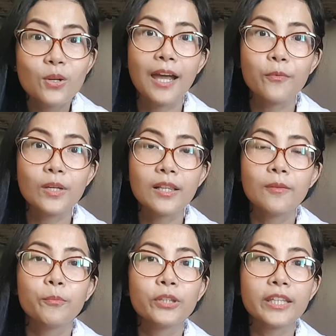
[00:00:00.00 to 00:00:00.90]
So, I
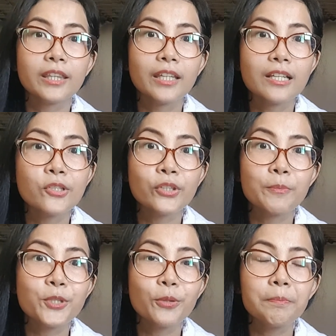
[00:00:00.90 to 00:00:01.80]
will put in the
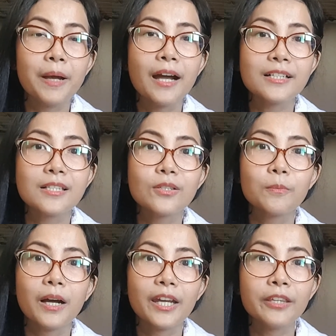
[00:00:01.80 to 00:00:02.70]
description box
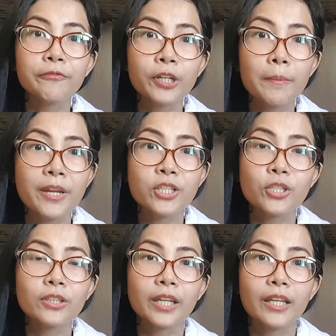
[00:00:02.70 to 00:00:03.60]
yung mga
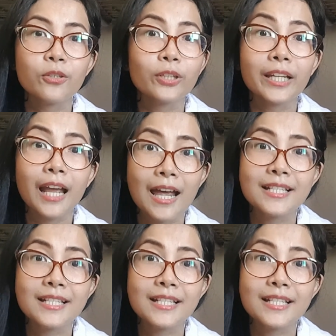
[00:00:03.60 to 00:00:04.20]
information. Then, you can